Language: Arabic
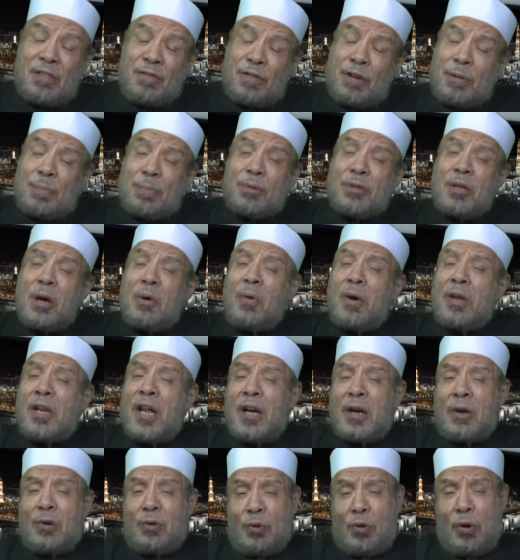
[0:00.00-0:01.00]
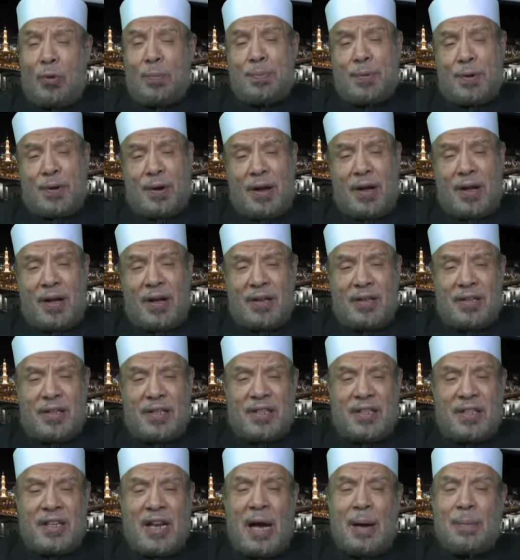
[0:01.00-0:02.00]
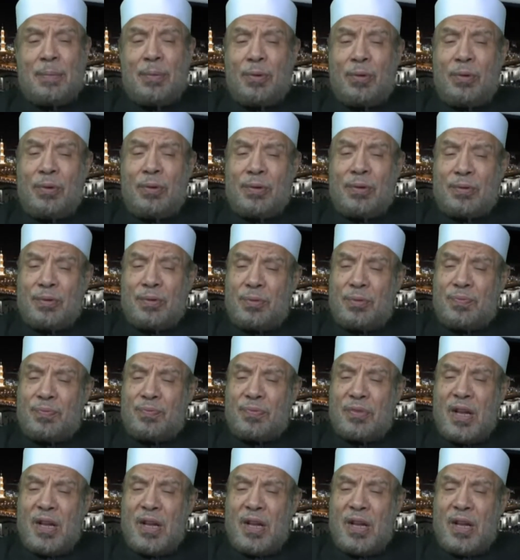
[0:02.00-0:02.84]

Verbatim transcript: في المدونة الكبرى نعم قلت